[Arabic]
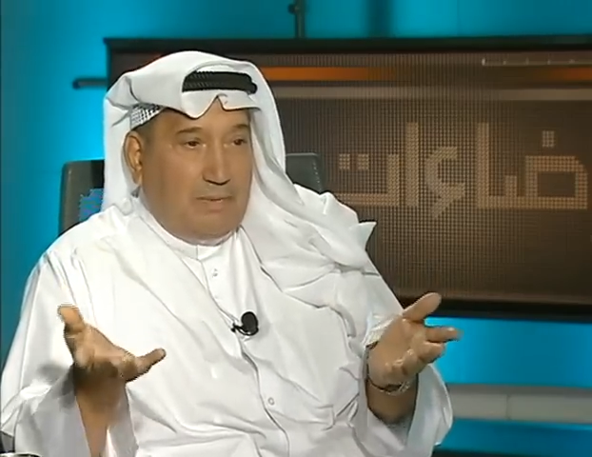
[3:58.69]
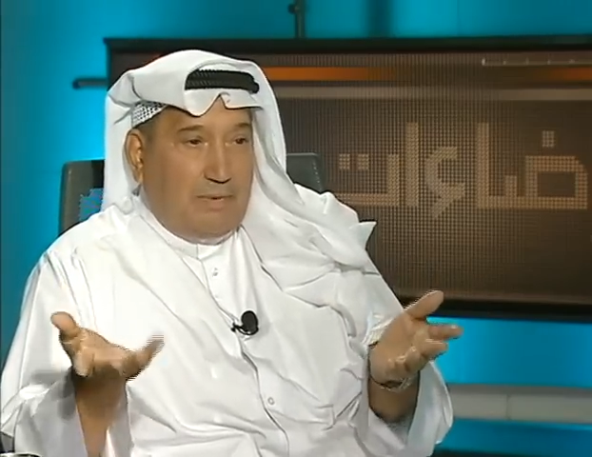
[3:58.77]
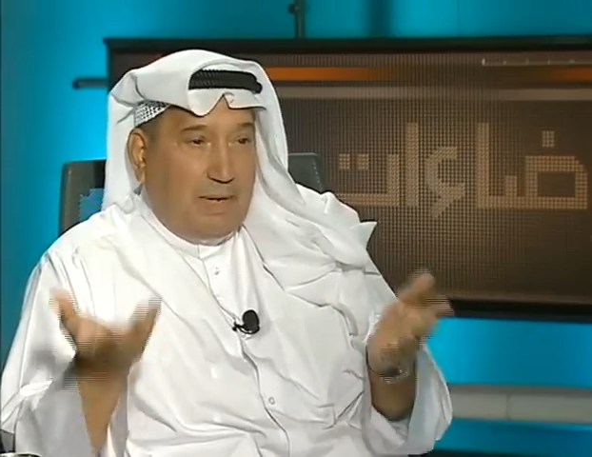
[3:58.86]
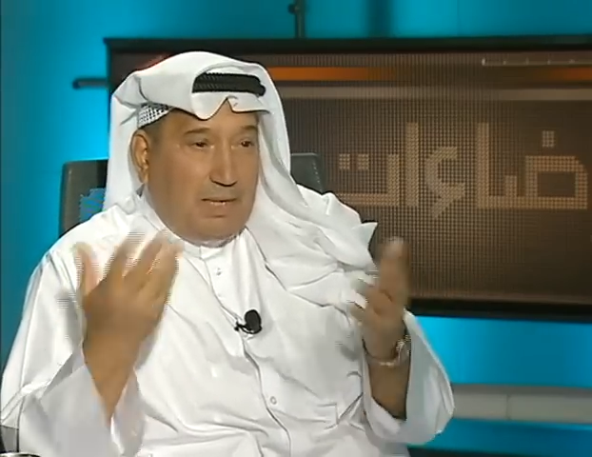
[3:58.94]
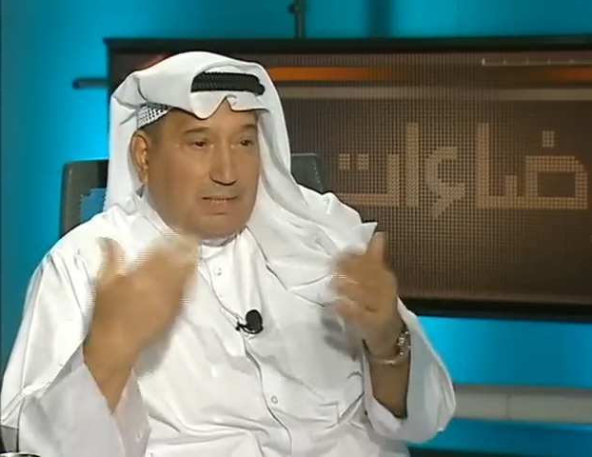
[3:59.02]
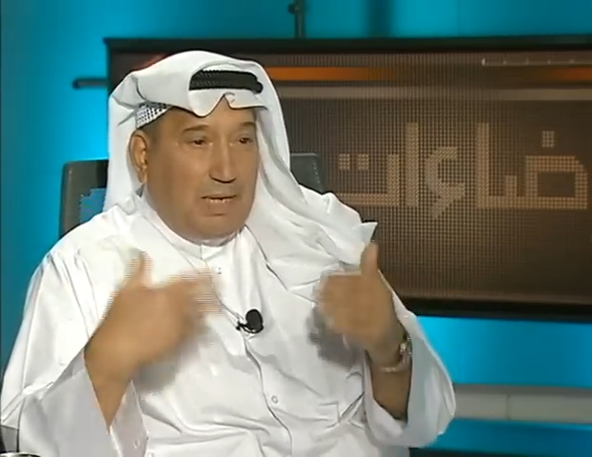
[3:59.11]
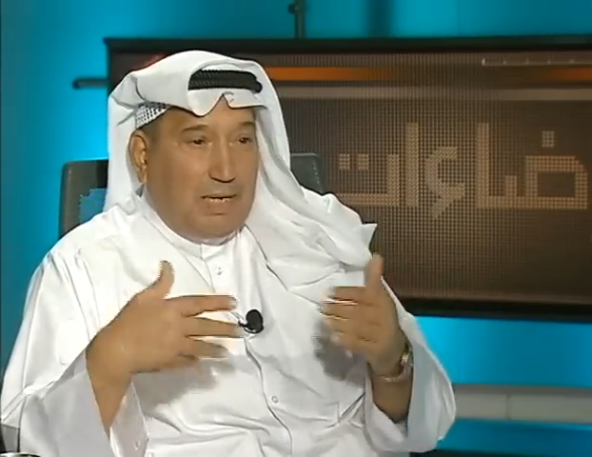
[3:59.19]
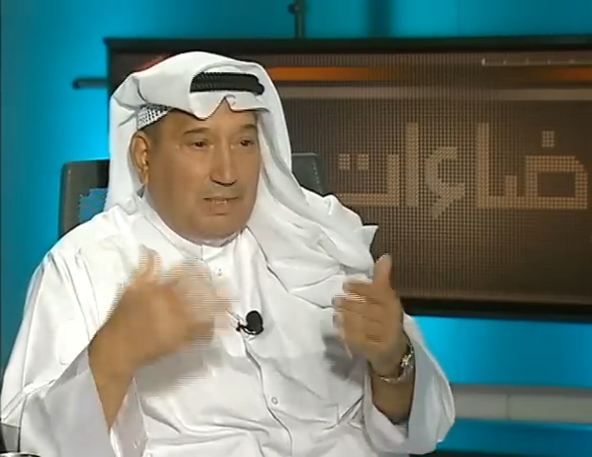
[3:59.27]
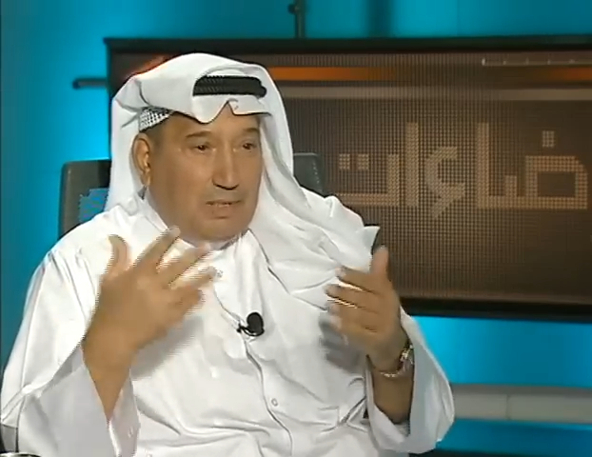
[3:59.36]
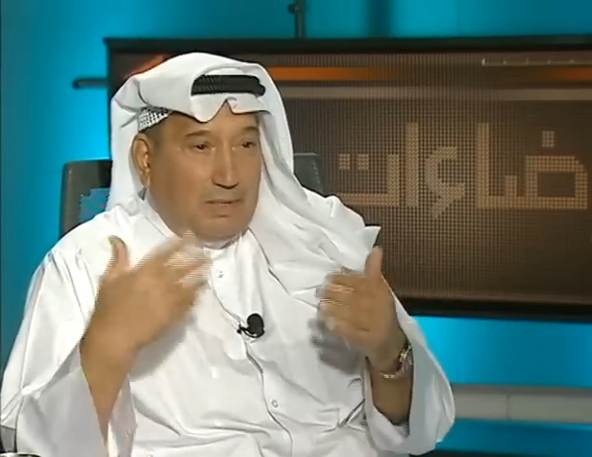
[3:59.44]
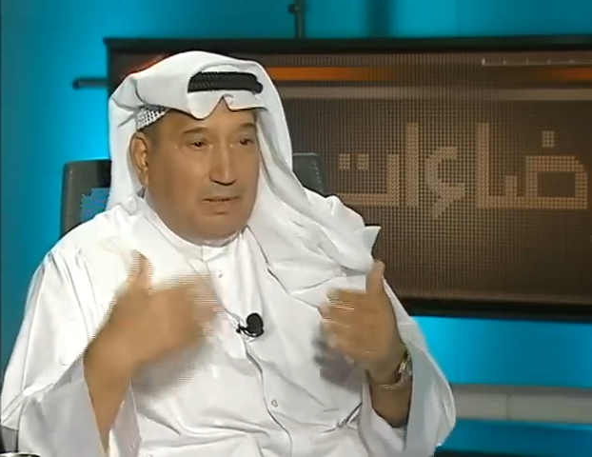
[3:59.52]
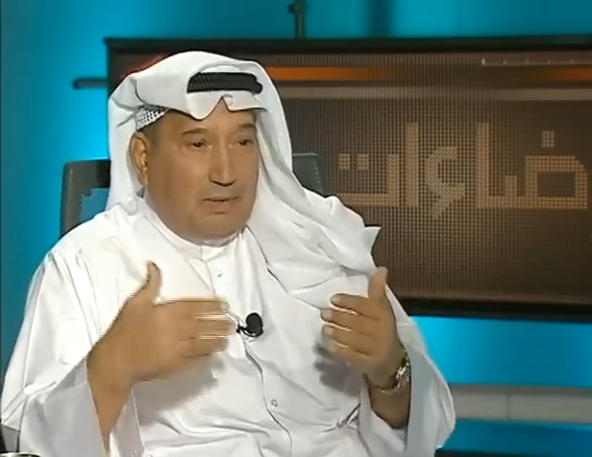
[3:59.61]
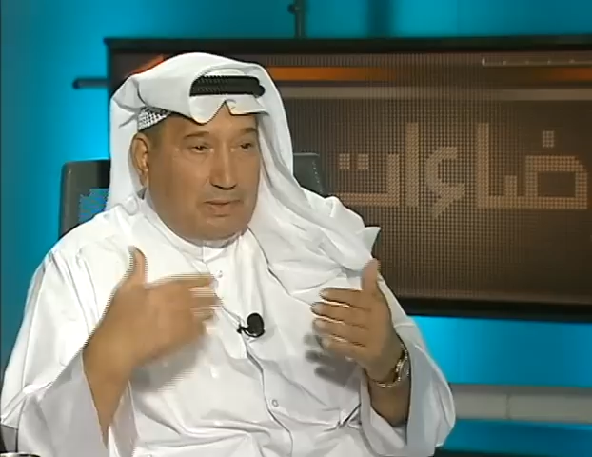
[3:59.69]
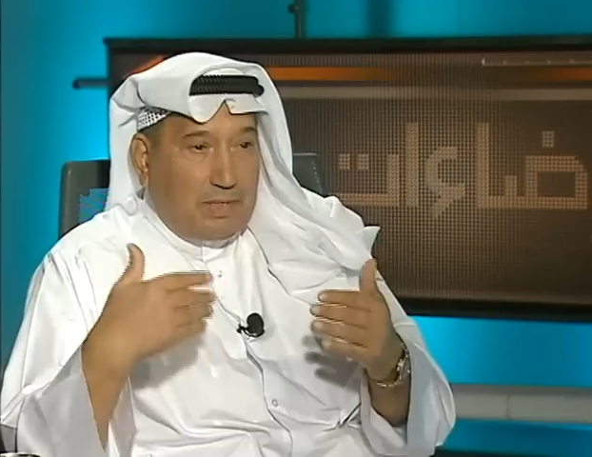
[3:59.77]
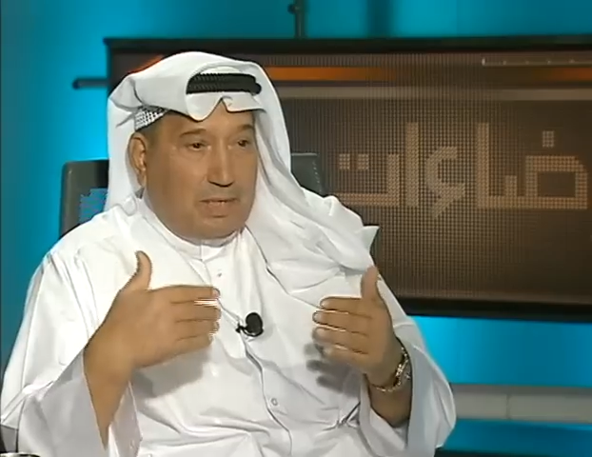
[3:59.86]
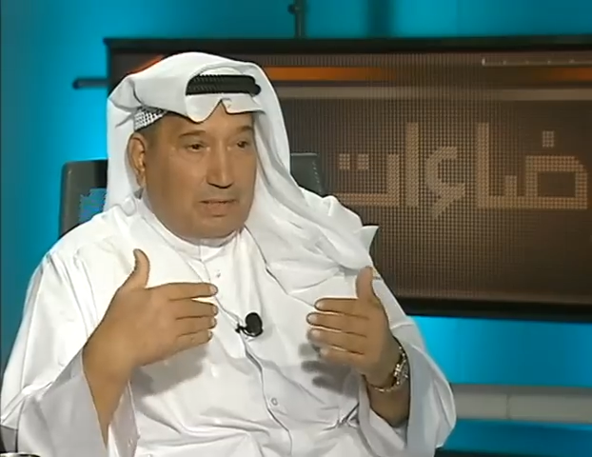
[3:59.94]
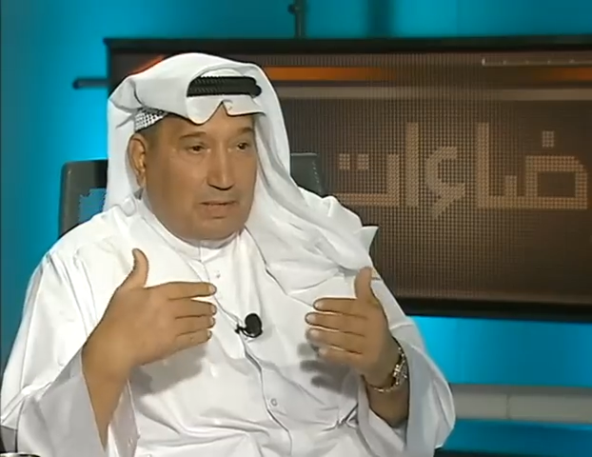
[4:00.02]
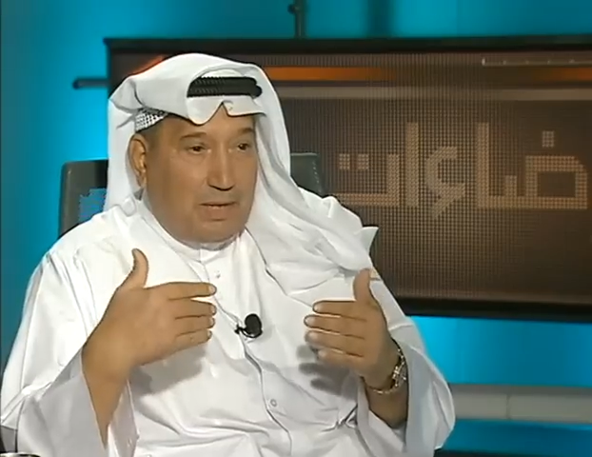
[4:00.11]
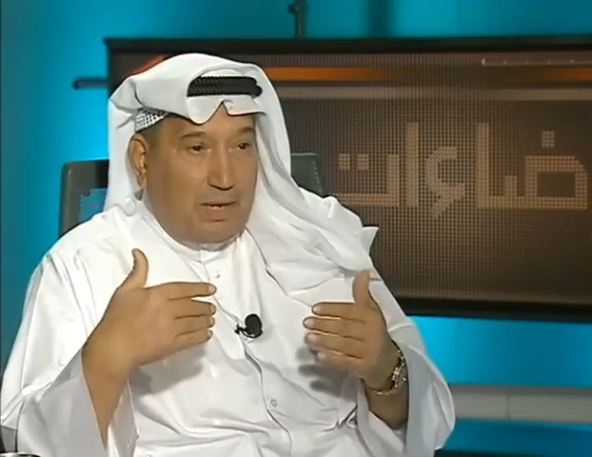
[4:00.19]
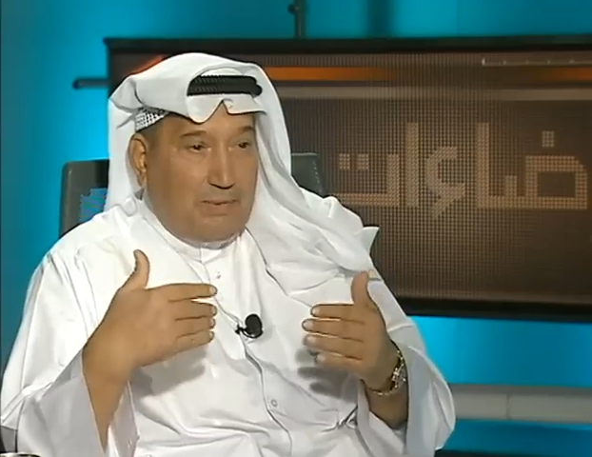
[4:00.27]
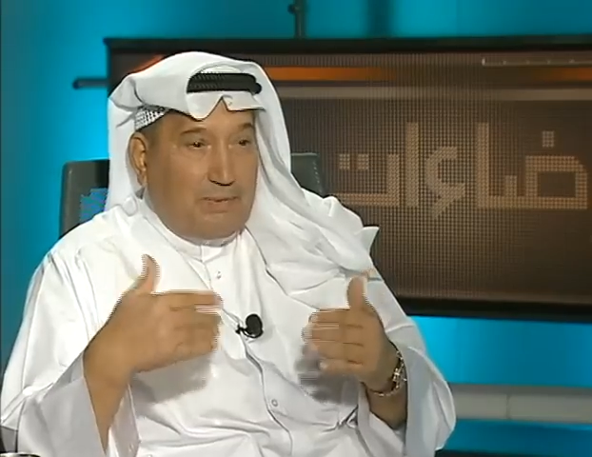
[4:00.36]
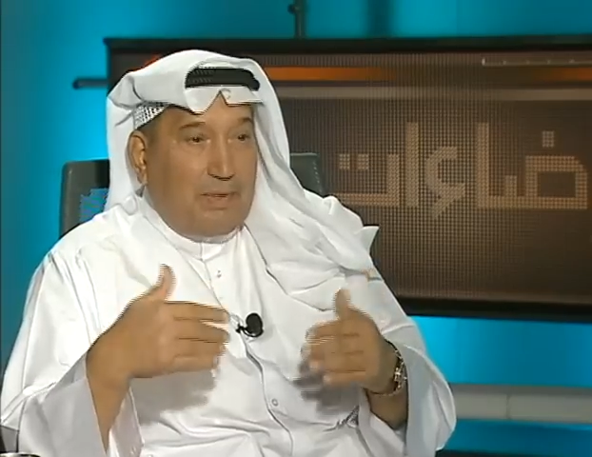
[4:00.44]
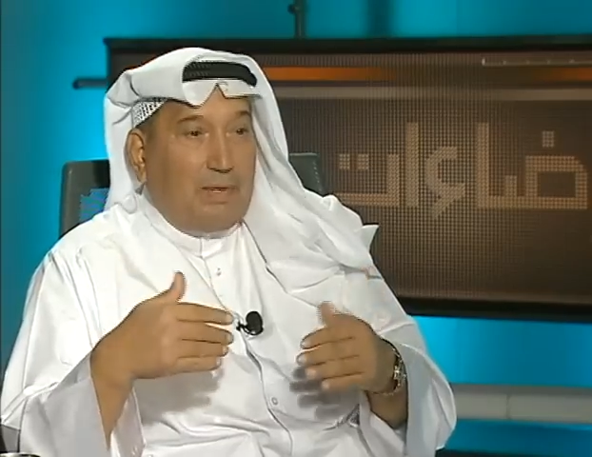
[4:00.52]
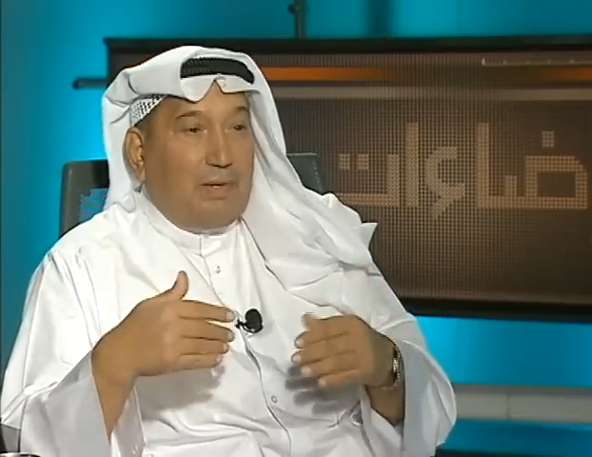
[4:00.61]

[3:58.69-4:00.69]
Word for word: فلجات الى وزاره القاف